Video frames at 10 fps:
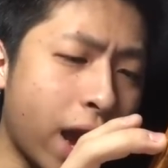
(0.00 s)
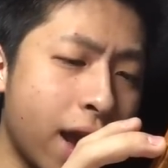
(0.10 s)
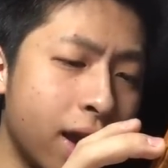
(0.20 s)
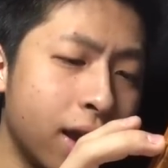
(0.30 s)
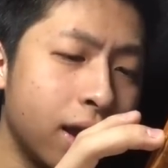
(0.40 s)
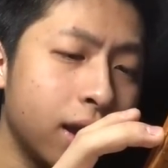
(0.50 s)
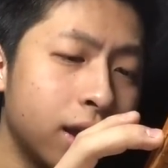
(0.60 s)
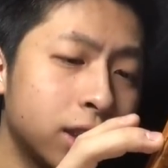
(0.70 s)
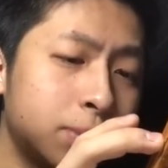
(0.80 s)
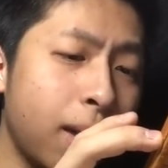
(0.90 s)
れ
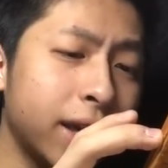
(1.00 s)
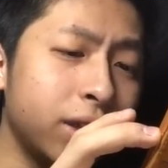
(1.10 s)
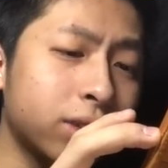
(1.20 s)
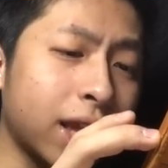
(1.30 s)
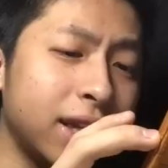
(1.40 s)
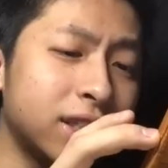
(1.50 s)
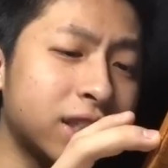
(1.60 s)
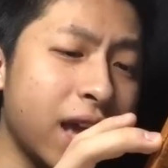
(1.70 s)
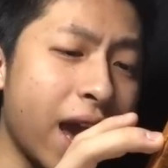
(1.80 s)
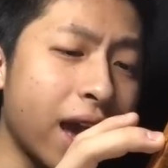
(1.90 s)
スパーキーを盾に
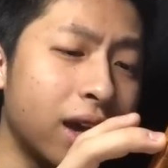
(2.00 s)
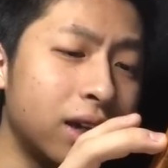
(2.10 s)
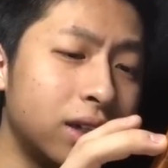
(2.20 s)
して